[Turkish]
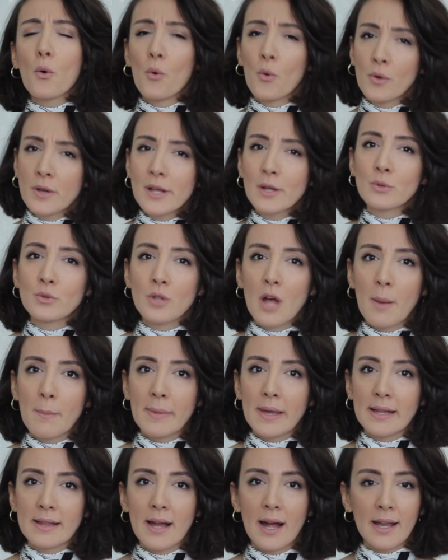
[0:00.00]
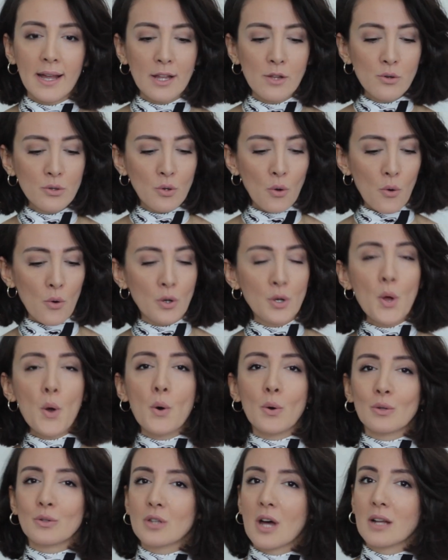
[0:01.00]
de öyle güzel mailler geliyor ki öyle
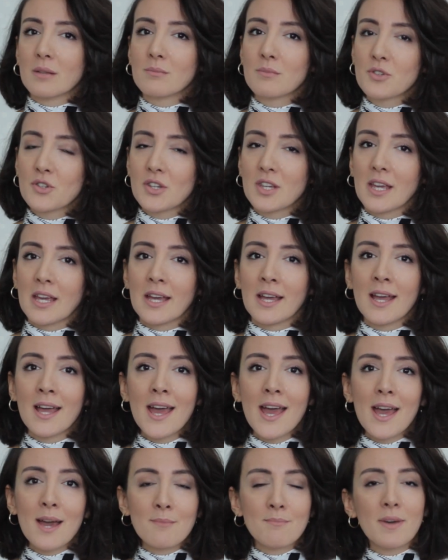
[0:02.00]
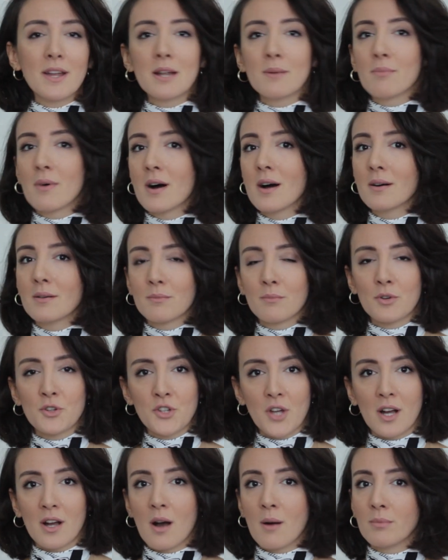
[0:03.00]
özenmiş ki merhaba
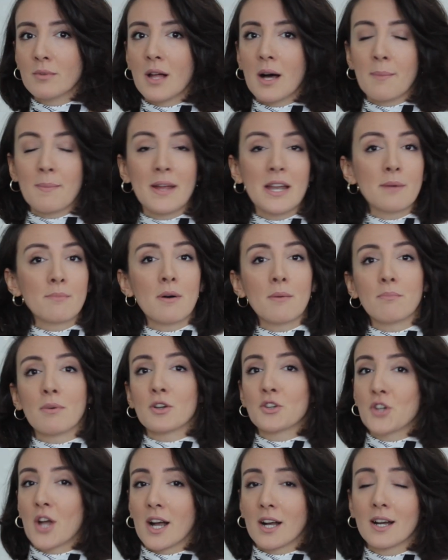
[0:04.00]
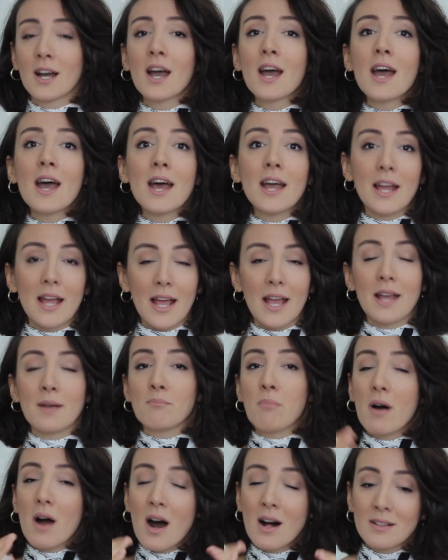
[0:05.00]
Başak abla, merhaba Başak.
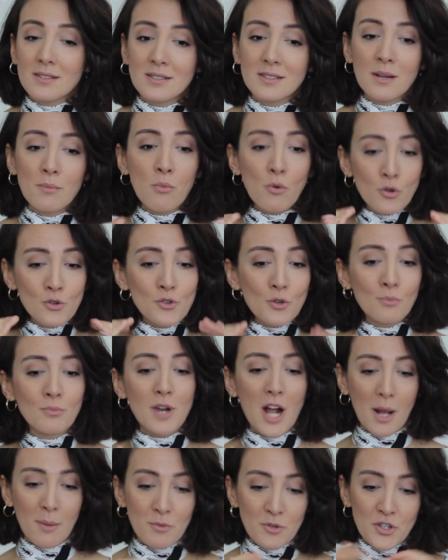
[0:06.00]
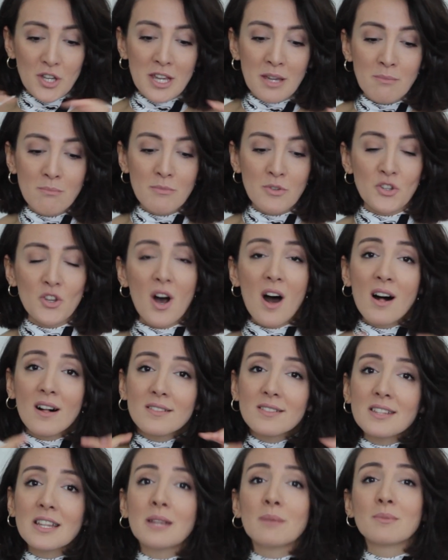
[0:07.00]
E, altına boşluk bırakmış, inmiş,
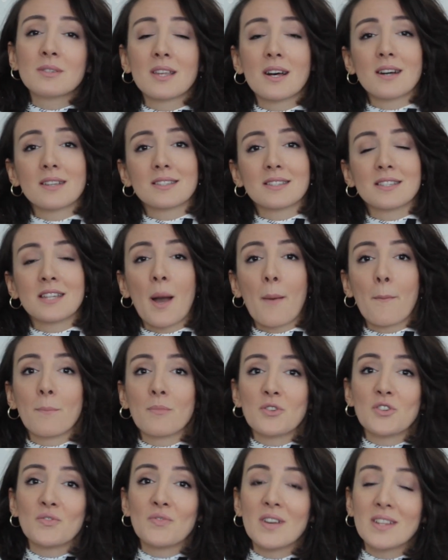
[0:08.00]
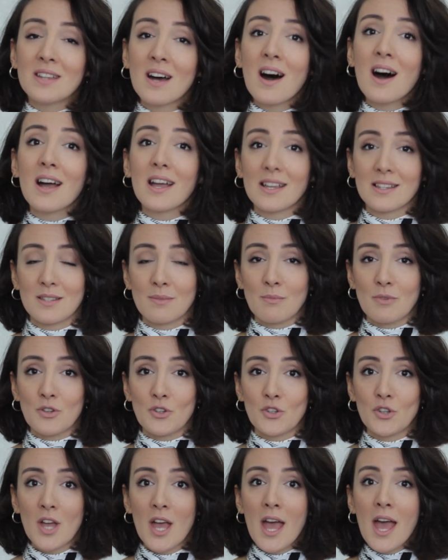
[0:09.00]
altına imzasını yapmış, veda
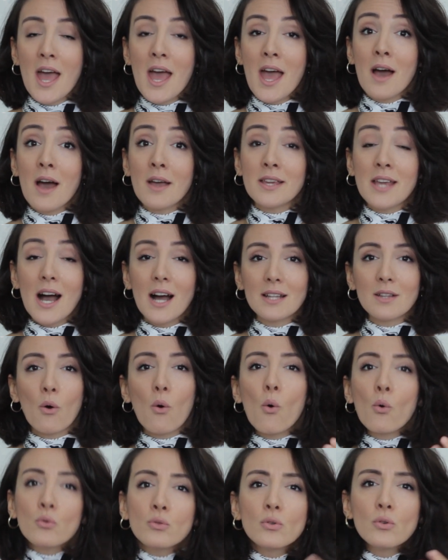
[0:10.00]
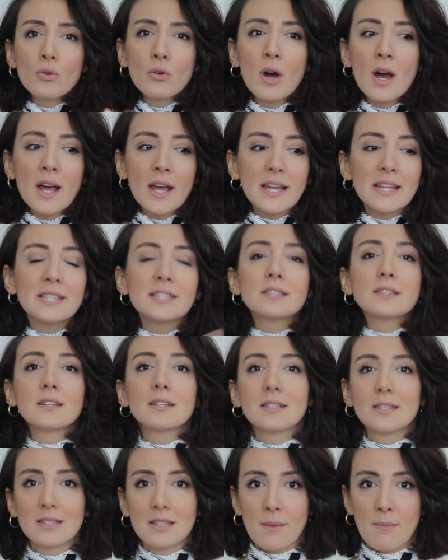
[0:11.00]
etmiş. Yani onu
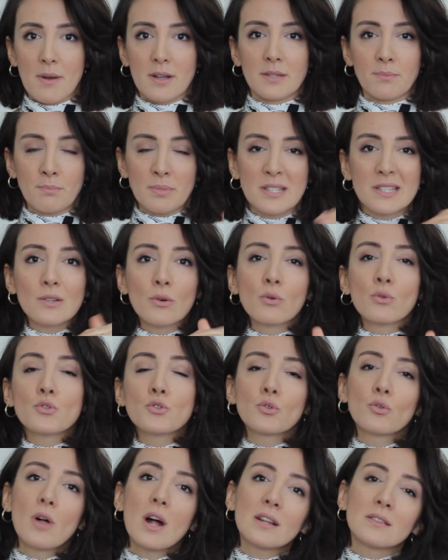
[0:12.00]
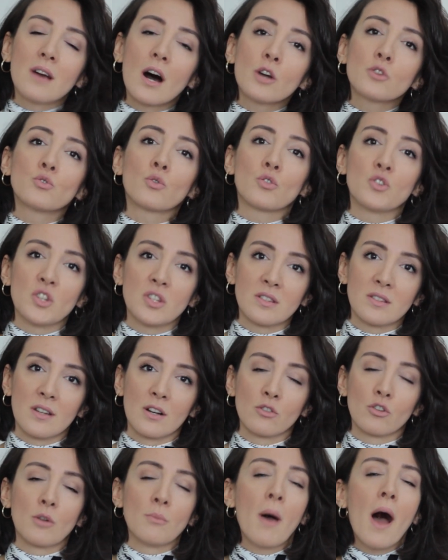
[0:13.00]
ister istemez psikolojik olarak daha çok
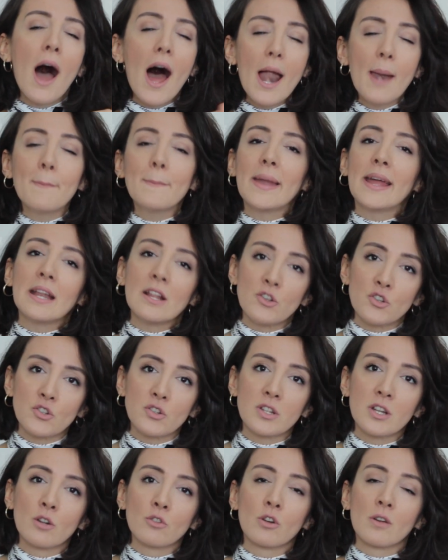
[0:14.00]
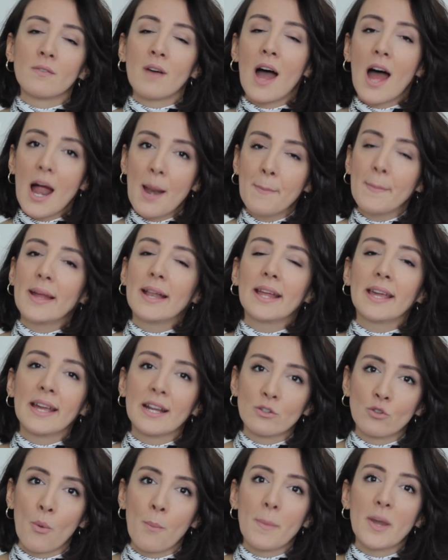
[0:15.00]
ciddi alıyorum. Her maili ciddi alıyorum ve her maile
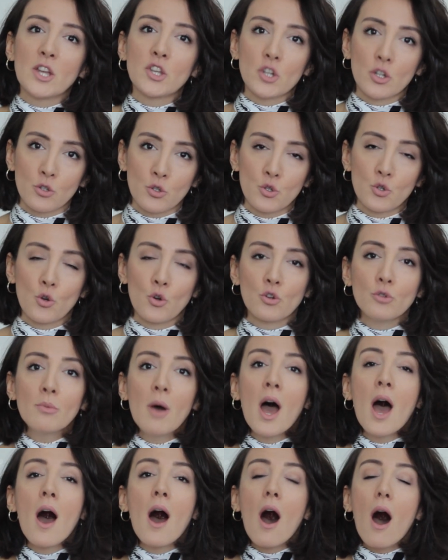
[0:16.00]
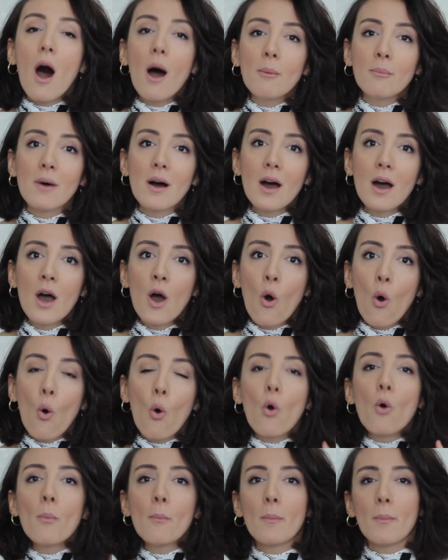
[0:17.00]
geri dönmeye çalışıyorum. Ama
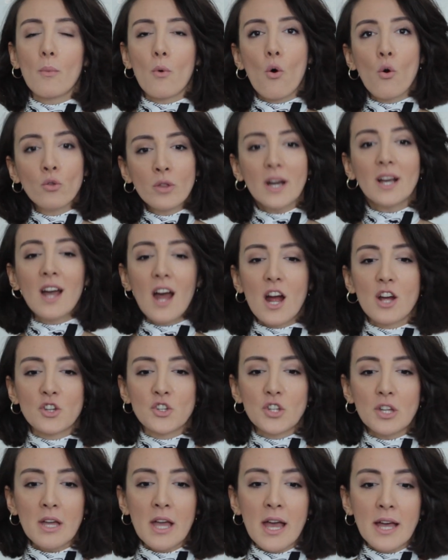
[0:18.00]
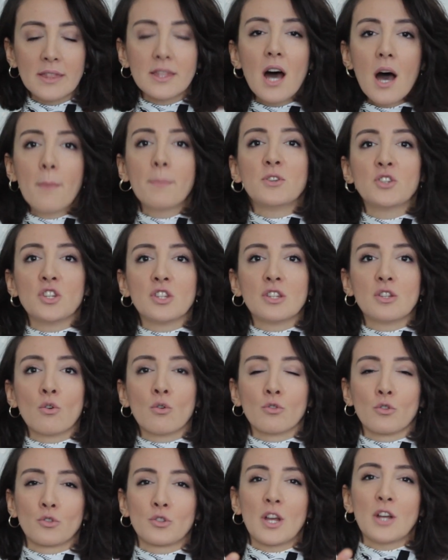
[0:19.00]
ona karşı daha bir ciddi
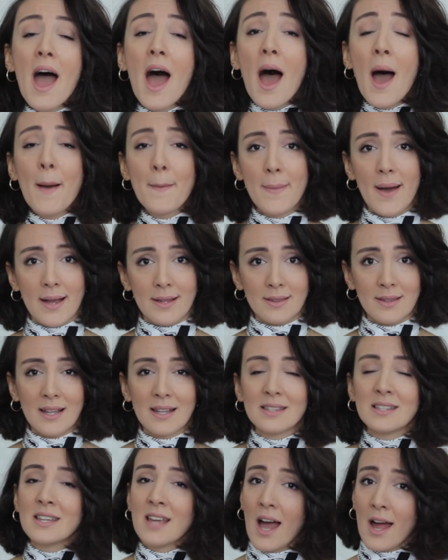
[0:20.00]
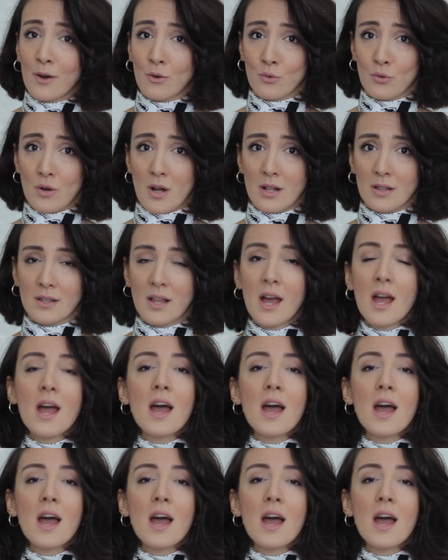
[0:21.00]
oluyorsun. Yani hemen diğer kural.